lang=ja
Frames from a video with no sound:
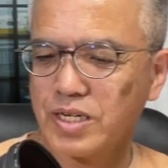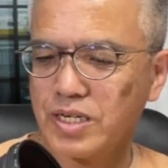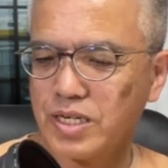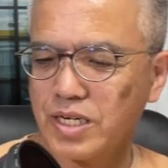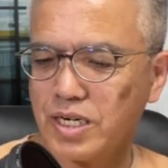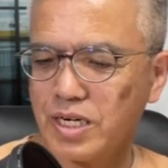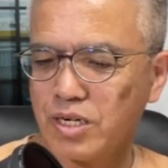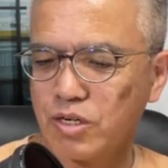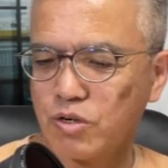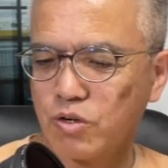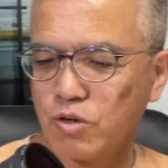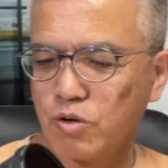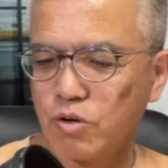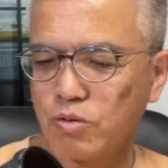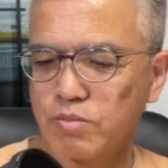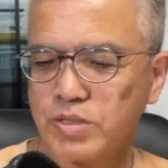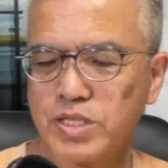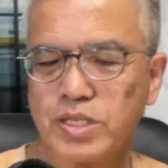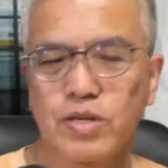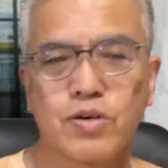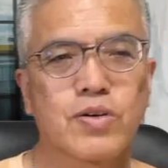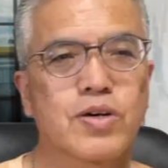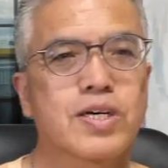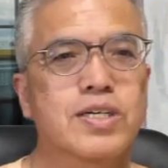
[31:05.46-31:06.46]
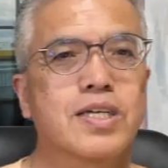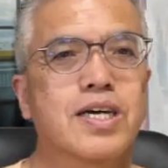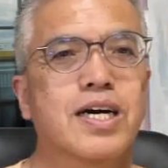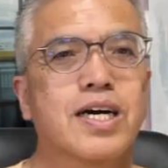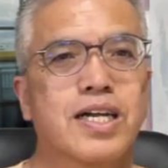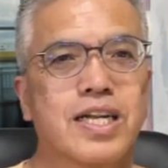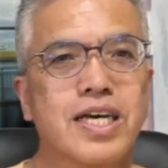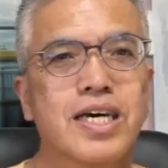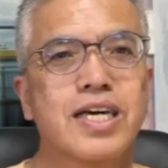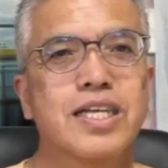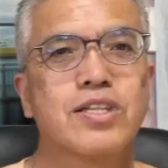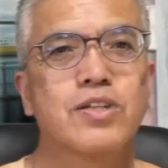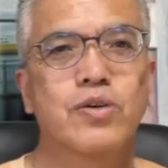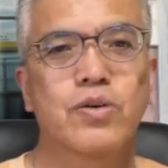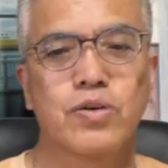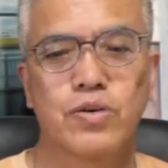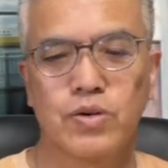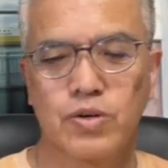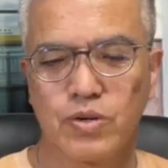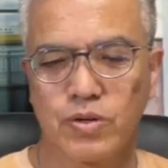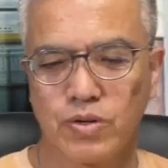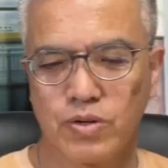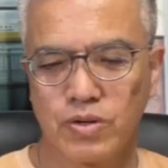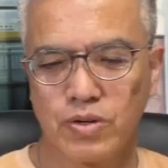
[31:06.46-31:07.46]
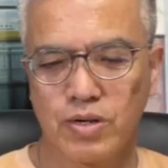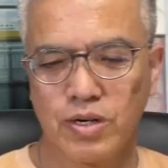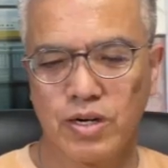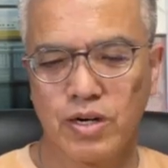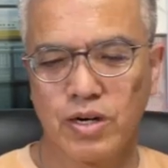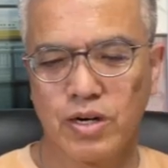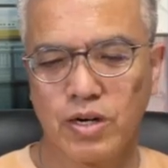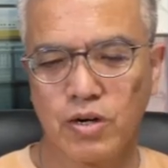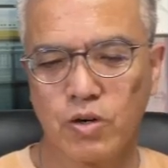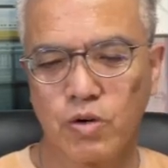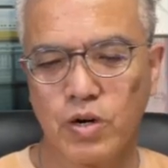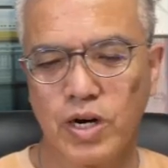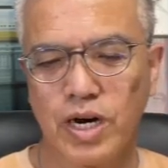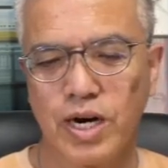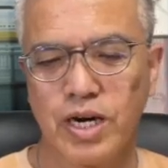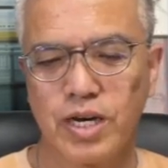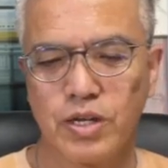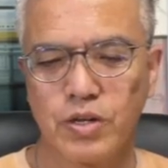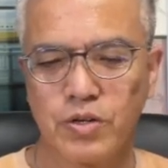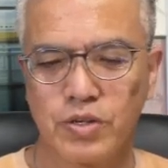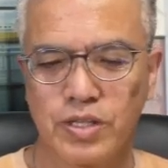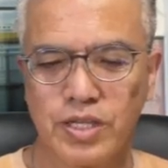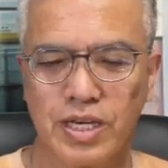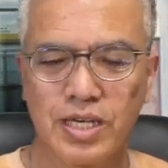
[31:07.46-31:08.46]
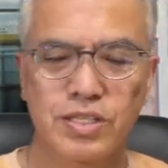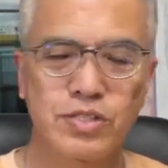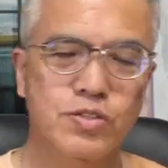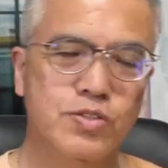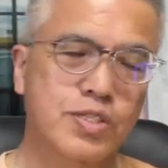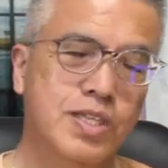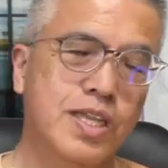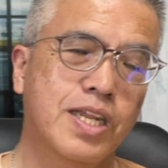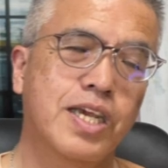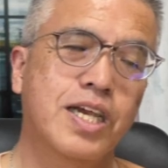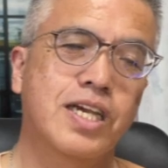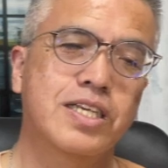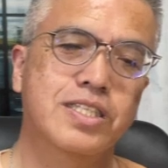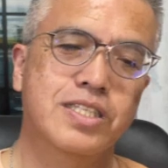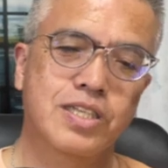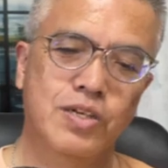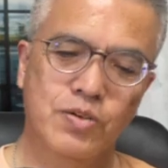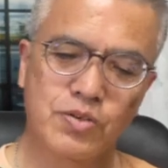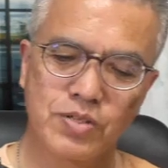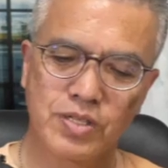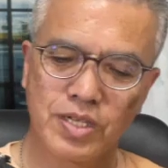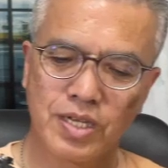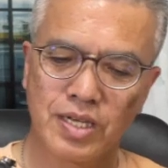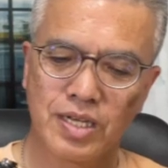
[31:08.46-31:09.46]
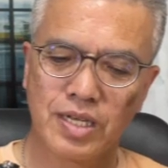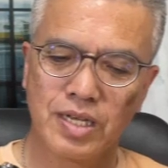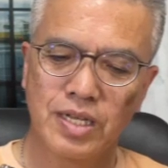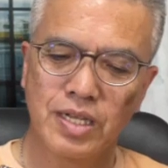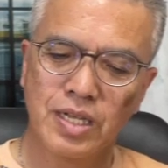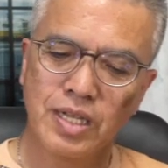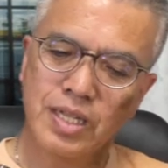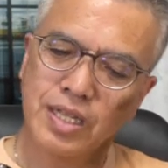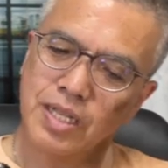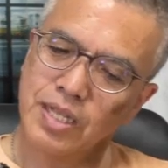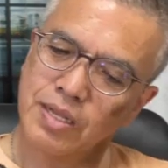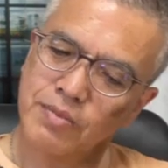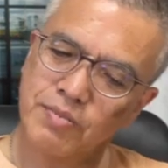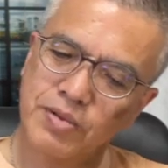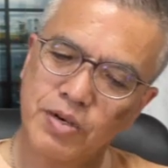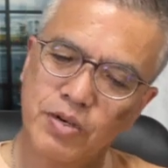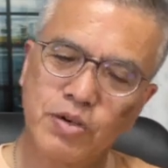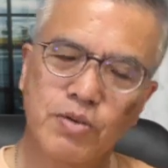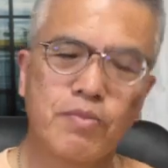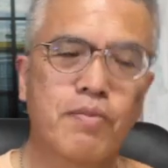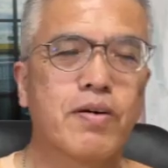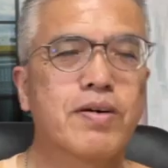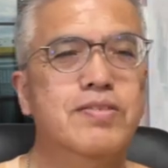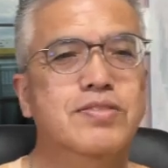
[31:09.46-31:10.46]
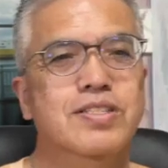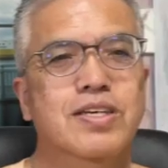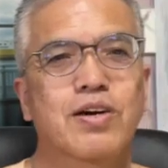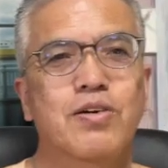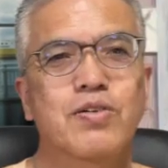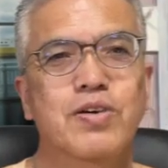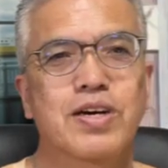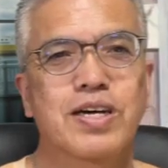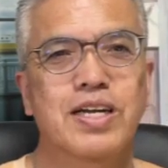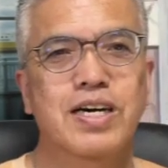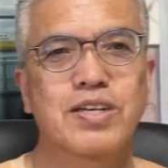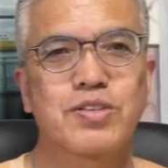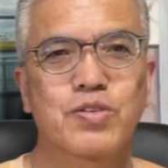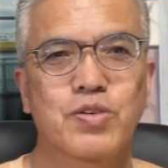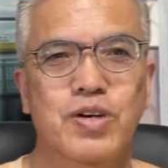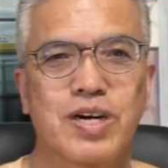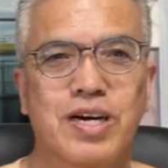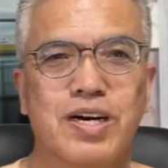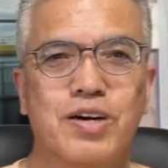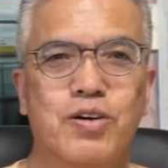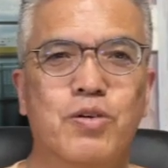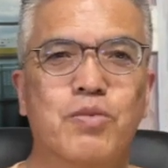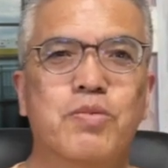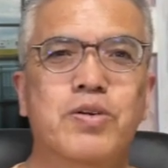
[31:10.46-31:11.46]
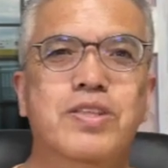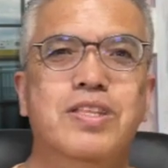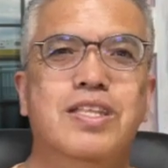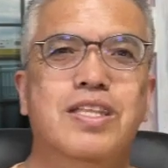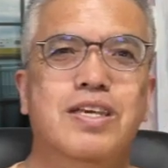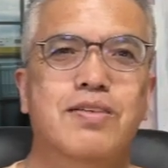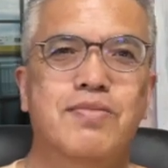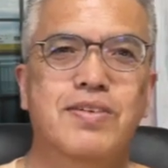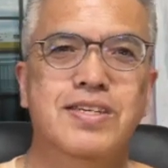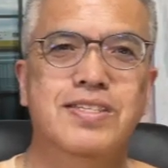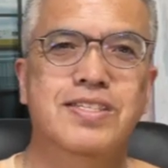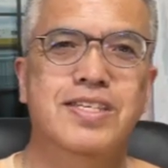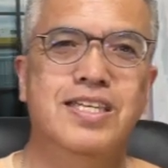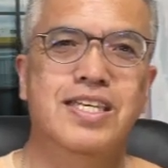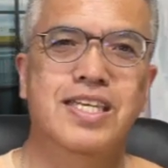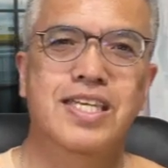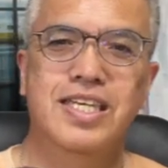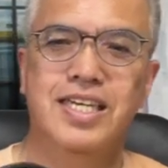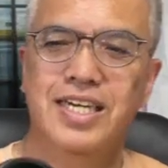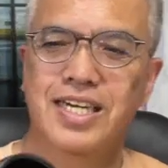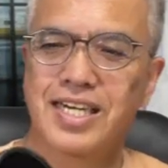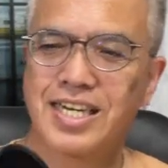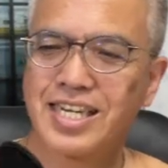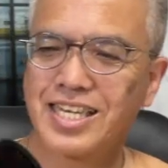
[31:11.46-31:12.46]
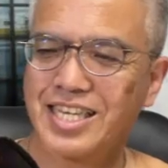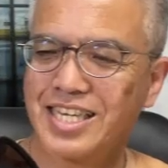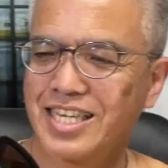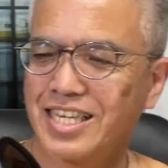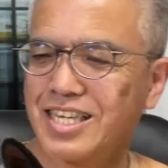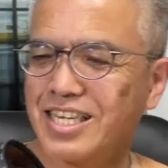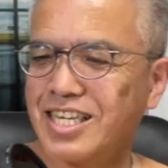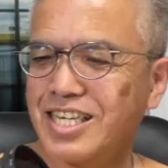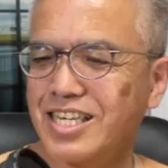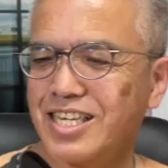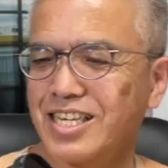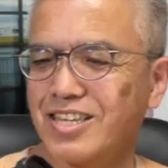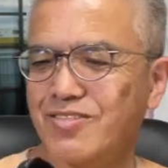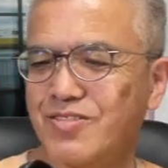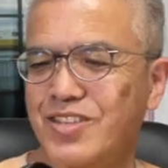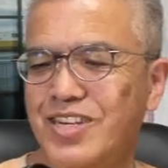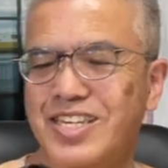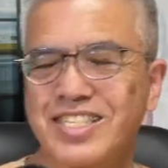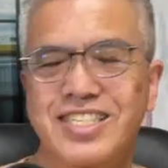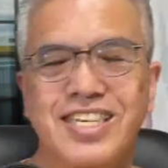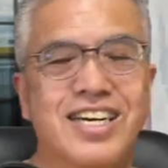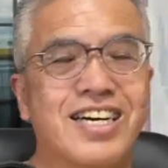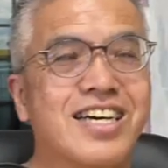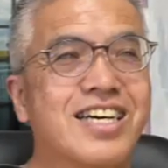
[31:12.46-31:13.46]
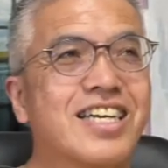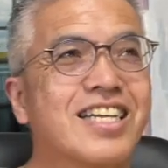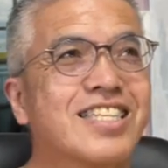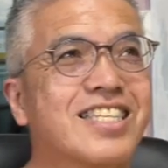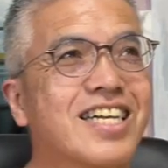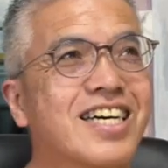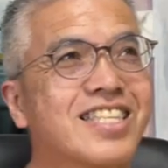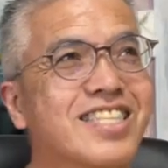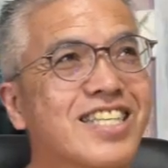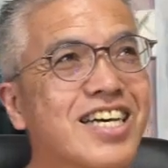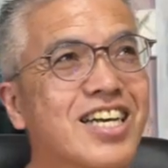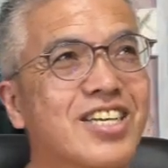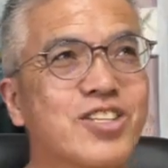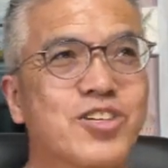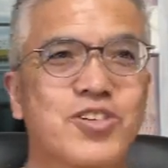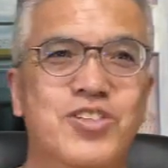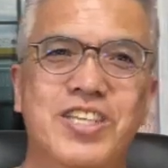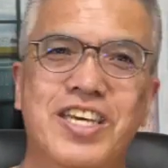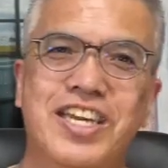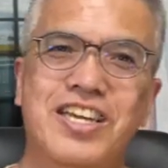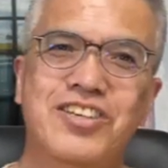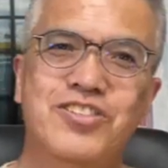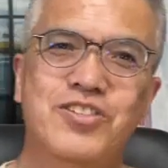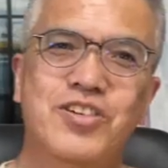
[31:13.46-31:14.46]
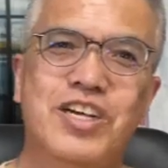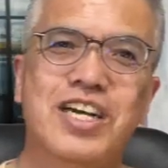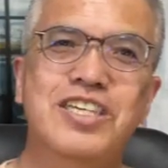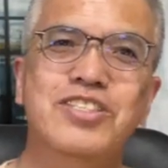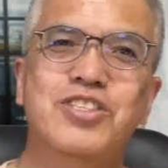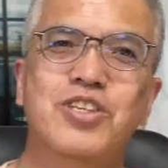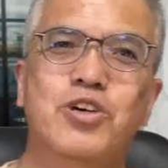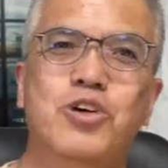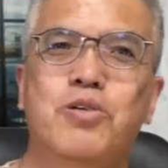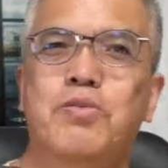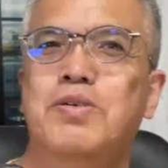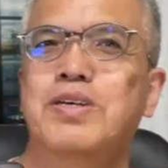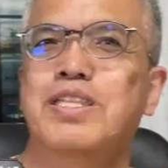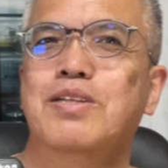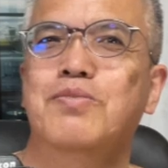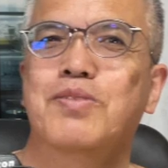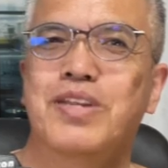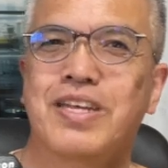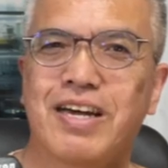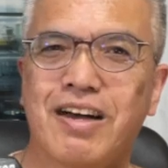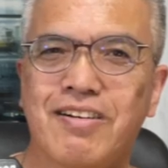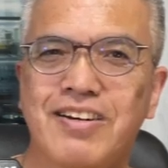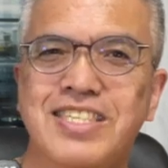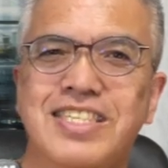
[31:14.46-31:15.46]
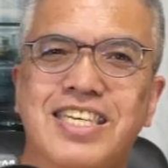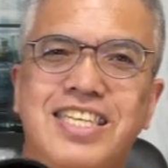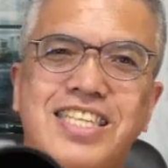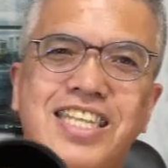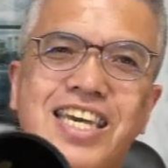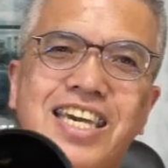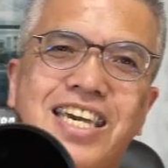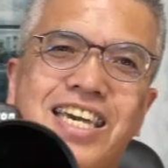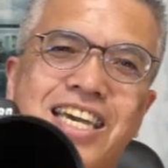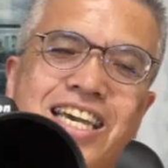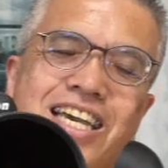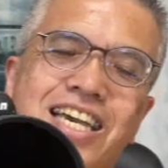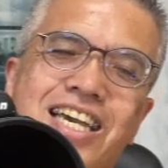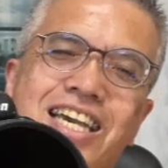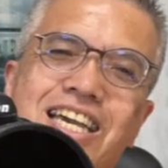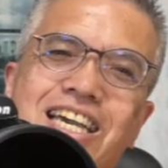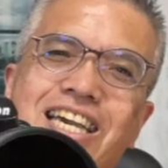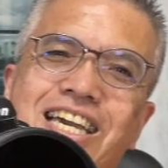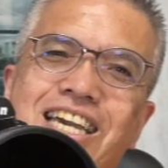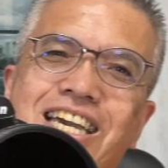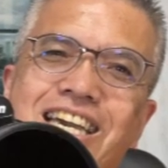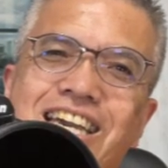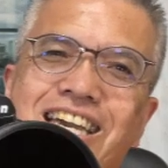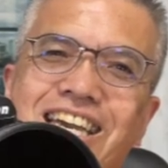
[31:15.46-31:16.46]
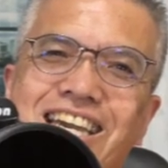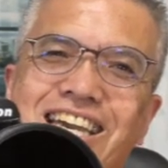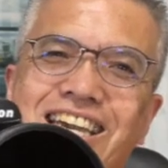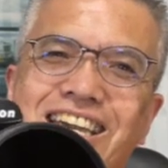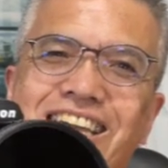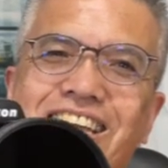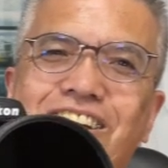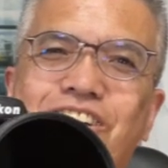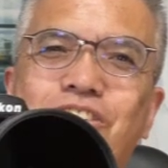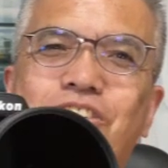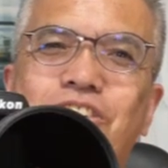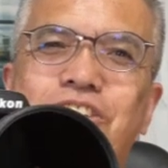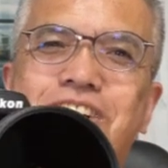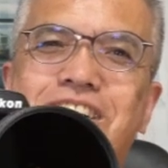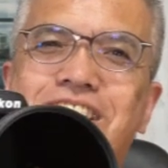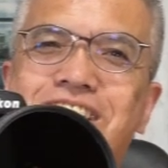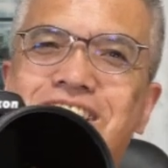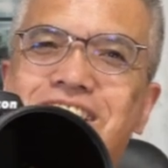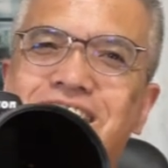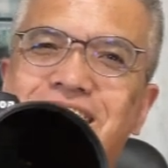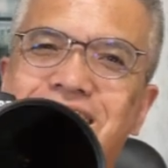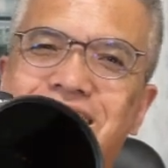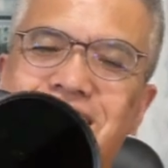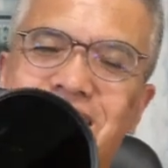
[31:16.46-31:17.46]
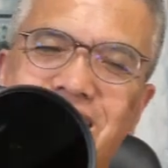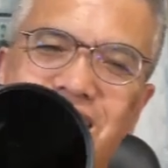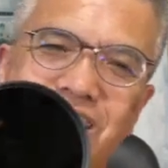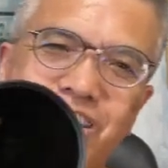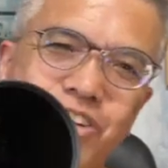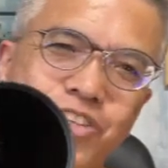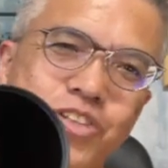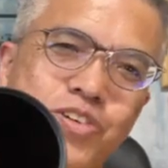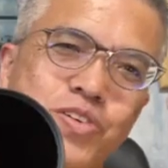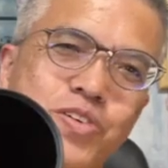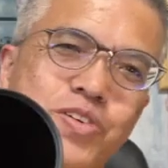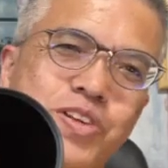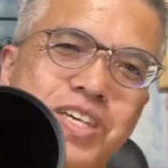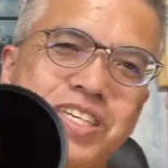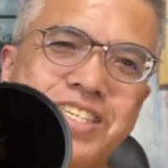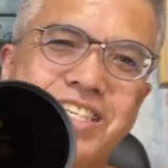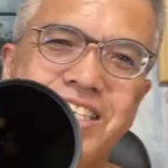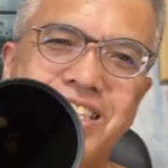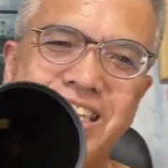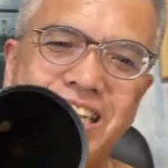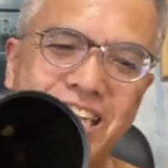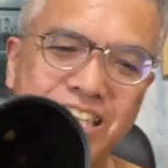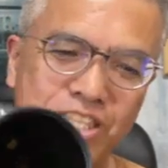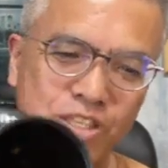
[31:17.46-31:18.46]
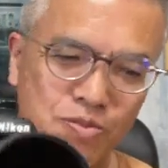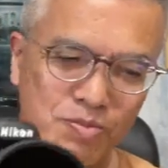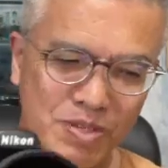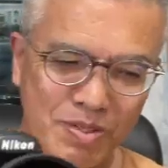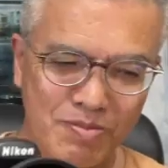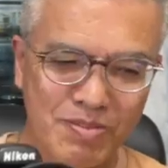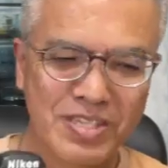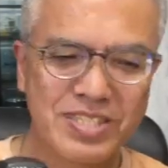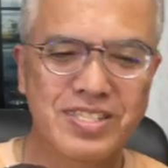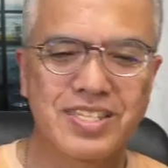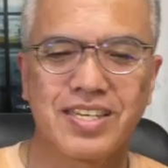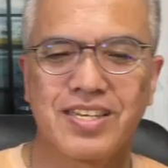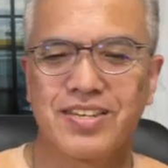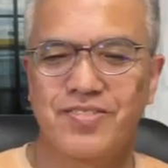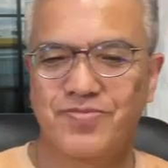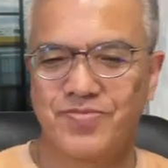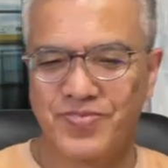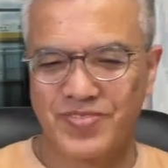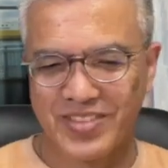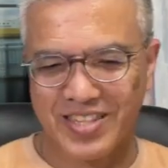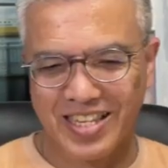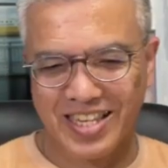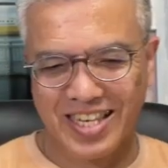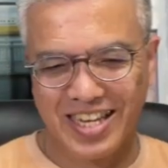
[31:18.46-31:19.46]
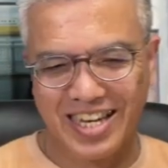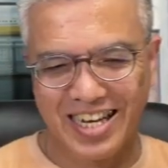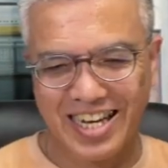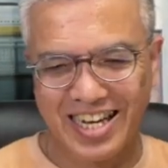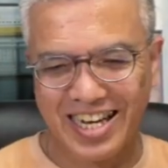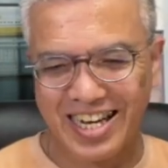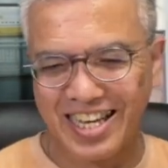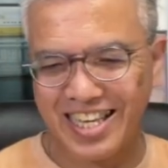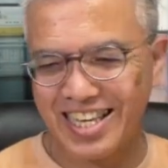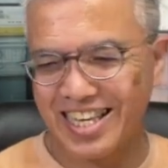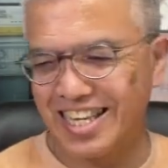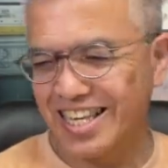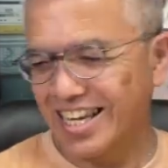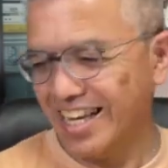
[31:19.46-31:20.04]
お店の方がねのご配慮で安く手に入ったので、まあ、このまま使おうかなとは思っています。はい、皆さんだったらどうされるのかっていうコメントまで合わせて、お聞かせいただけると嬉しいなと思います。はい、